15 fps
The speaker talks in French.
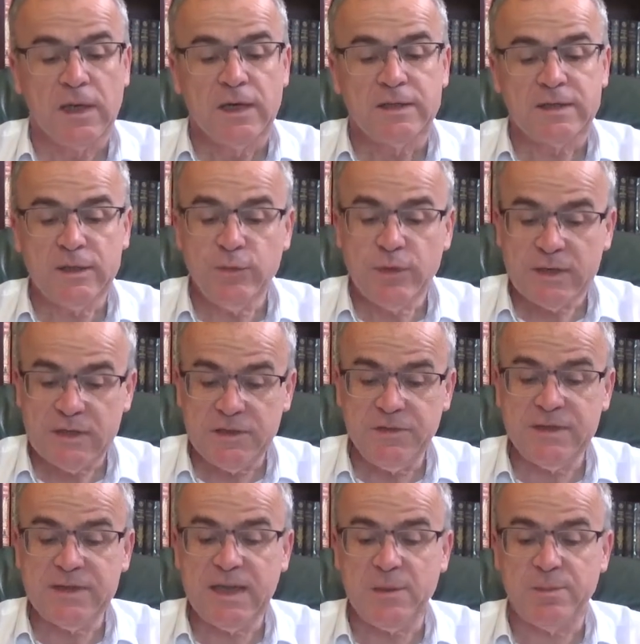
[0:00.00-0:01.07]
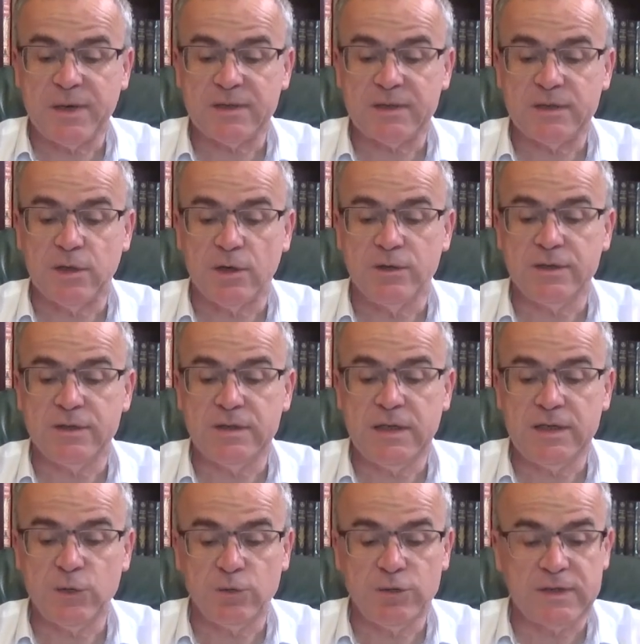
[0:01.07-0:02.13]
Si une activité les passionne,
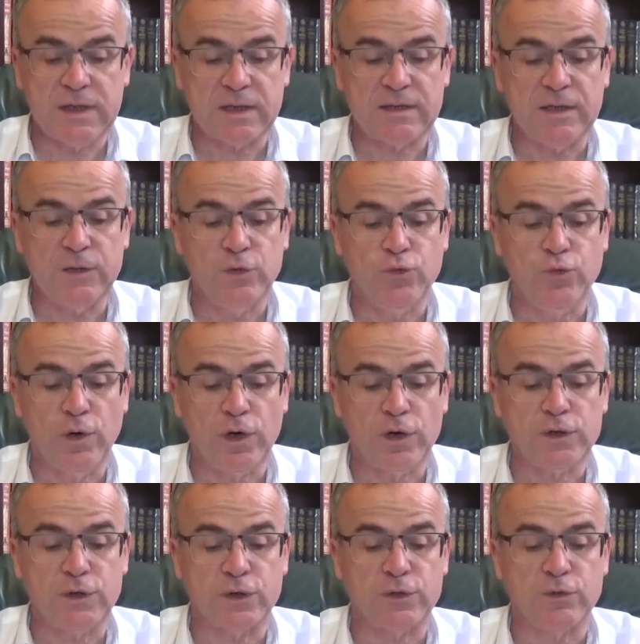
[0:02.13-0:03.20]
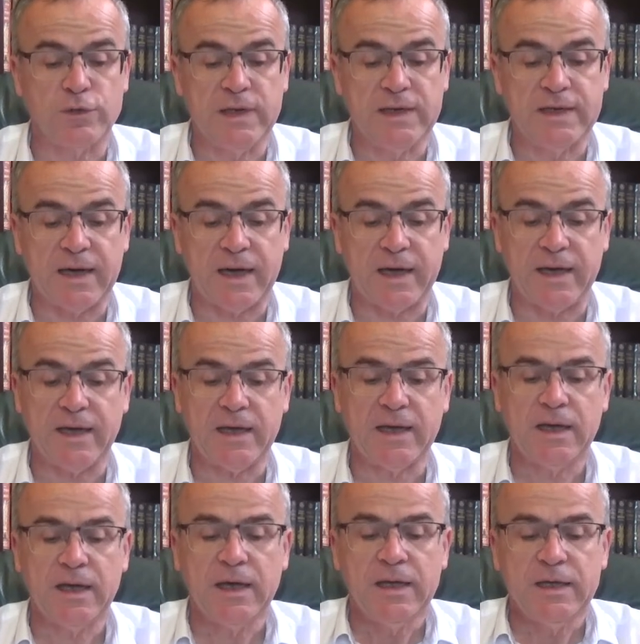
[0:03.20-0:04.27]
s'ils ont une certaine douance dans ce qu'ils créent,
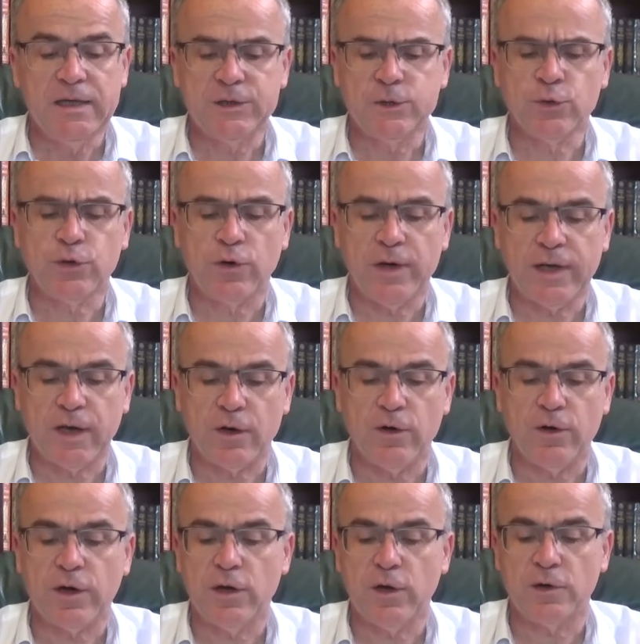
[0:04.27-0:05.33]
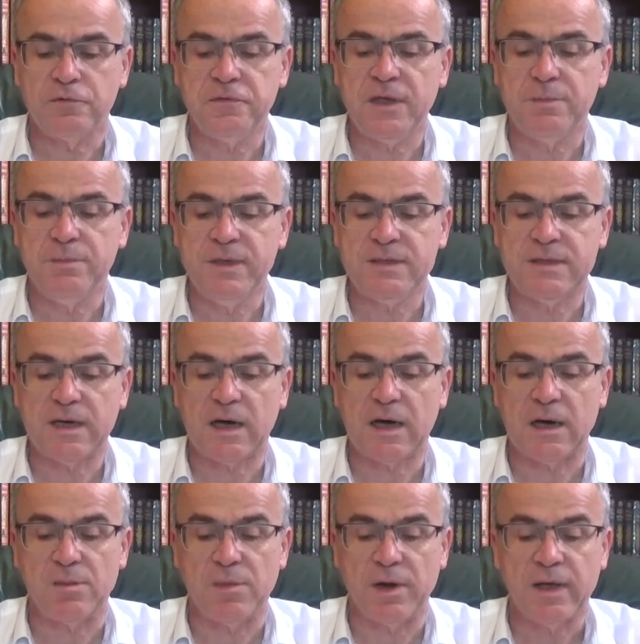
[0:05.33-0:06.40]
ils sont dans l'erreur et leur vie est
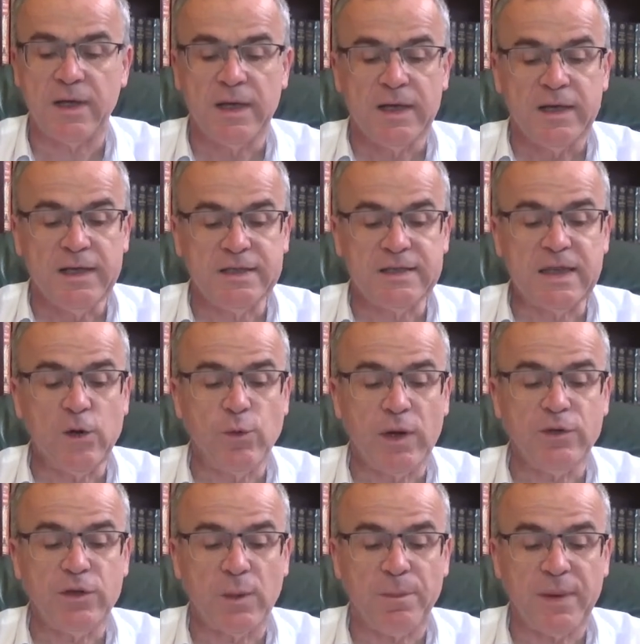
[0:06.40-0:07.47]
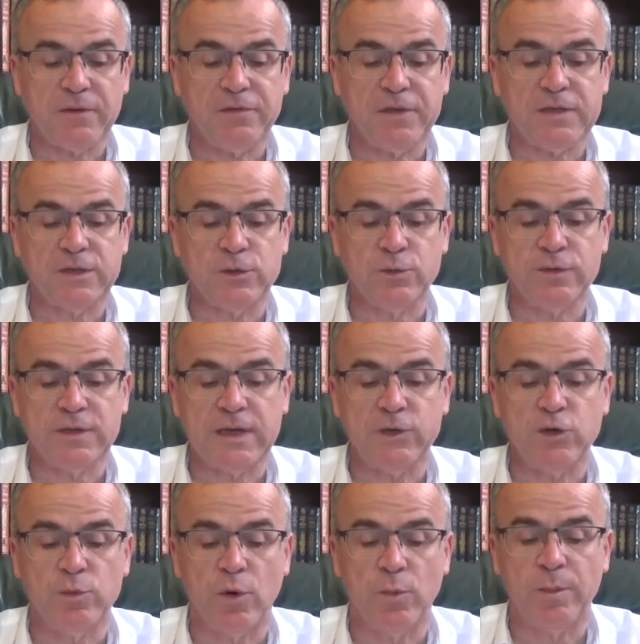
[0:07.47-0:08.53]
misérable. Ils s'éloignent de la perfection telle
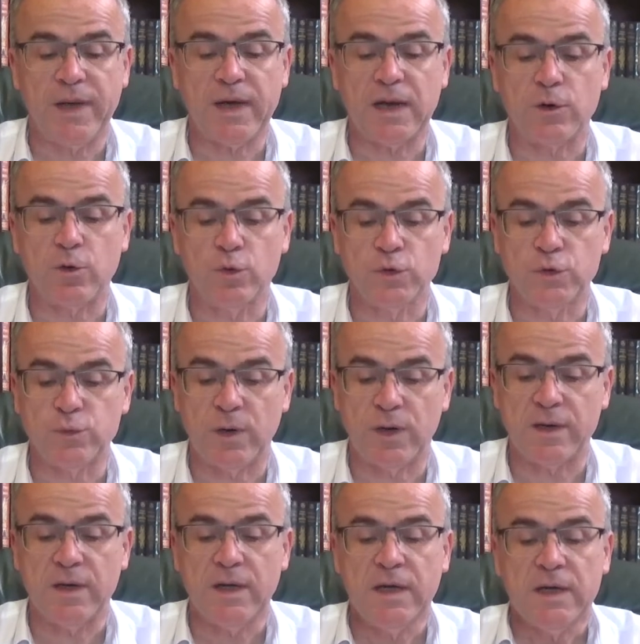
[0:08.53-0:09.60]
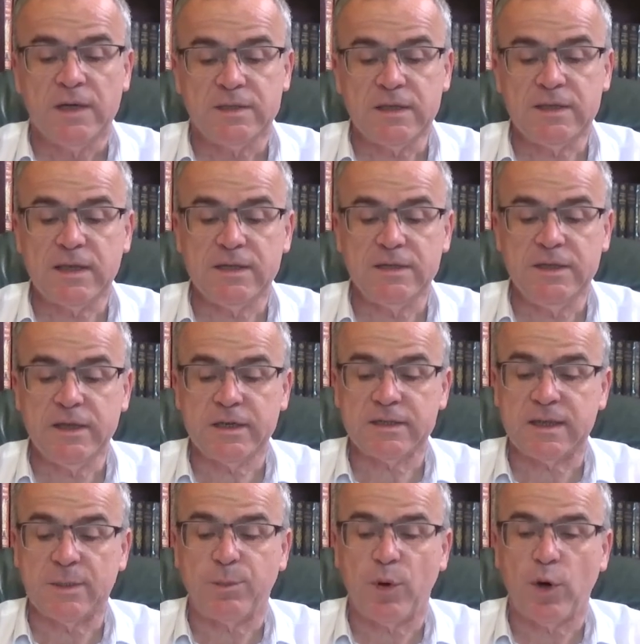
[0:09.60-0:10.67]
que mon père la conçoit, c'est-à-dire
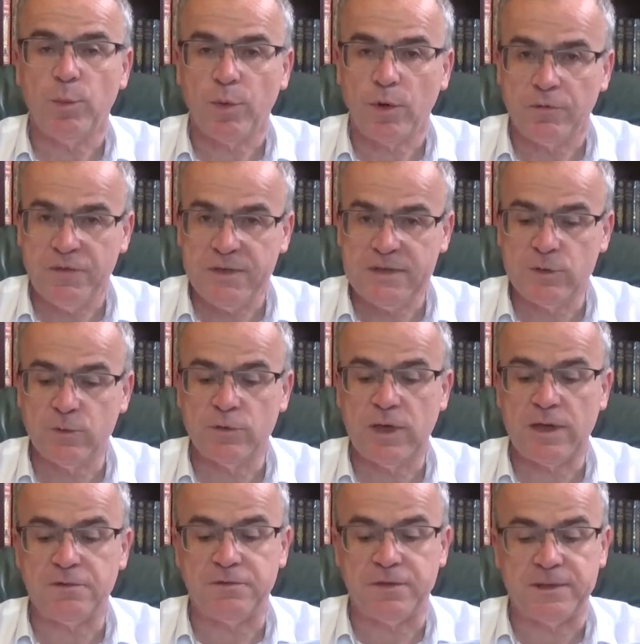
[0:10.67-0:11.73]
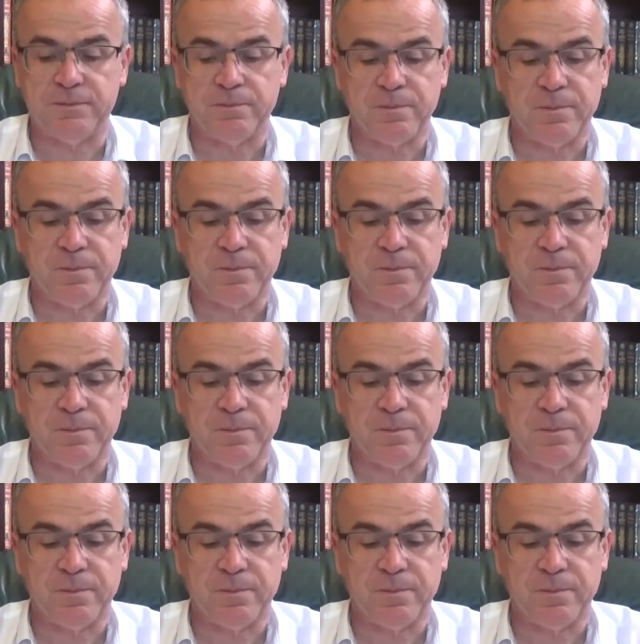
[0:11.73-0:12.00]
sa propre vision de la vie.